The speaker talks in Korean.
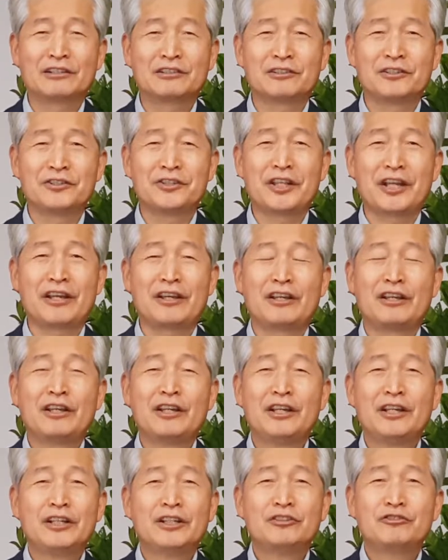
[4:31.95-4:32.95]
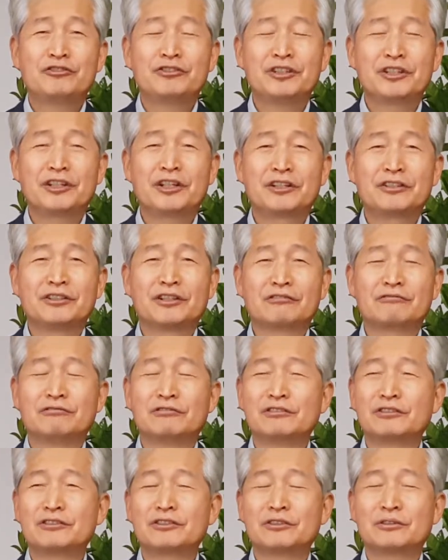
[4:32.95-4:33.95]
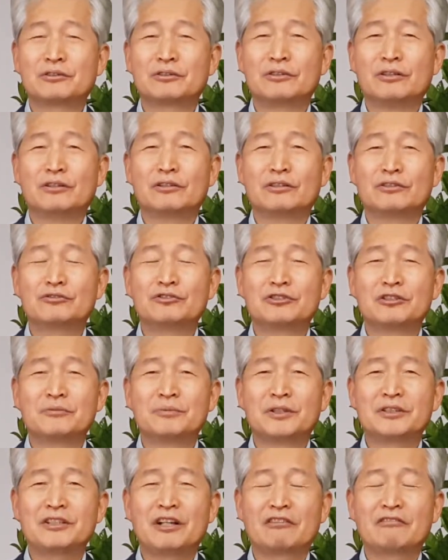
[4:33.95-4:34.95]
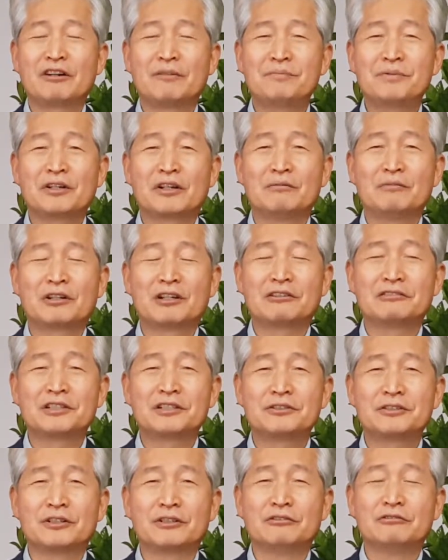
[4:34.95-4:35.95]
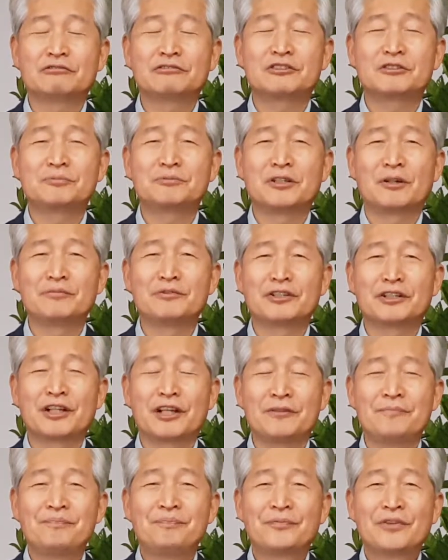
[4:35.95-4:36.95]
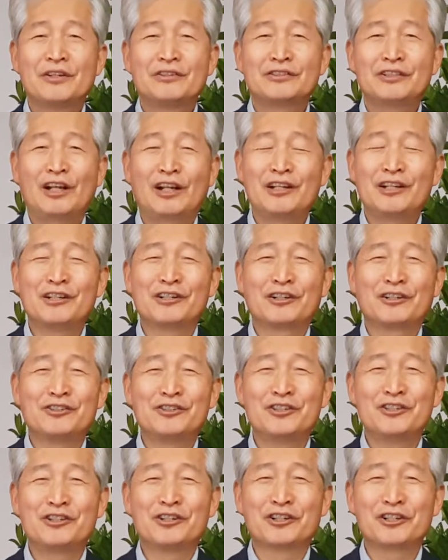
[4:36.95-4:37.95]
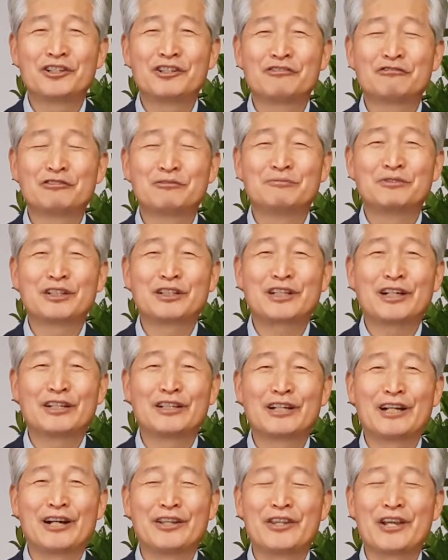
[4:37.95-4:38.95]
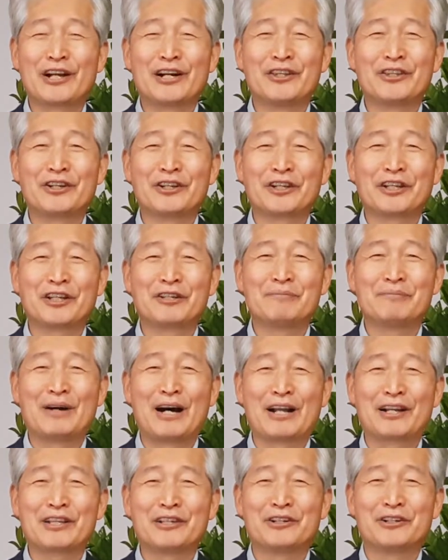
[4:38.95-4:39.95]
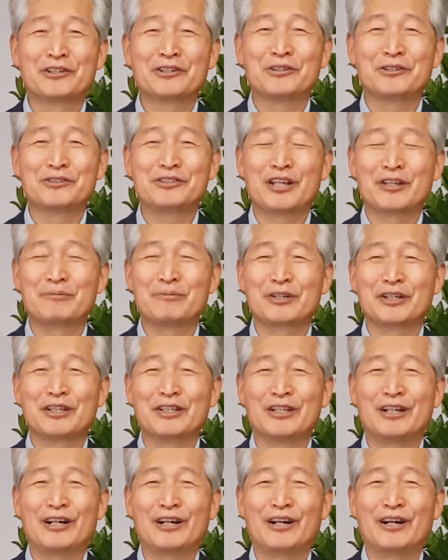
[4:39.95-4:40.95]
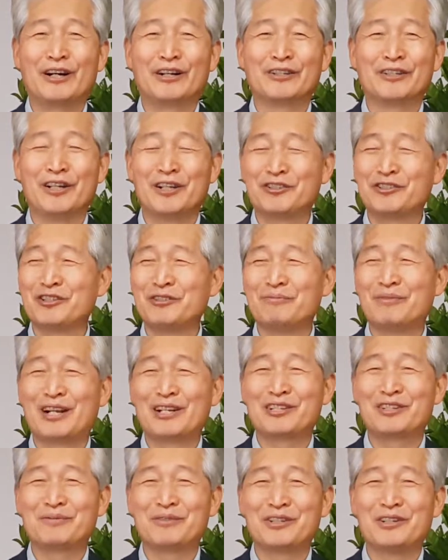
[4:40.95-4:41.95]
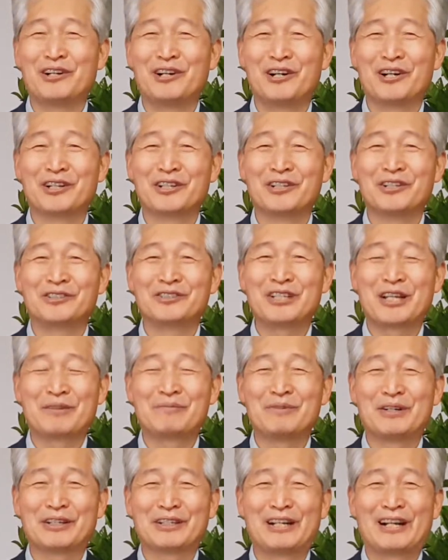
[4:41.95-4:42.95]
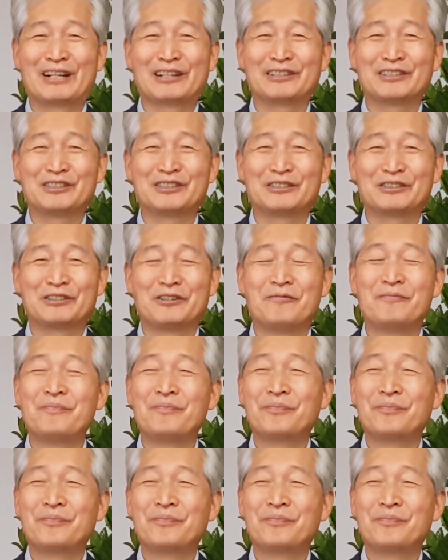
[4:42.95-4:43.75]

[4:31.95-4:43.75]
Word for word: 그런데 주님께서 궁극적으로 주님의 살과 피가 뭐라고 그랬어요? 63절에 살리는 것은 영이니 무익하니라 내가 너에게는 말이 영이요 생명이라 예수님 말씀이 영이요 생명이라는 것이죠.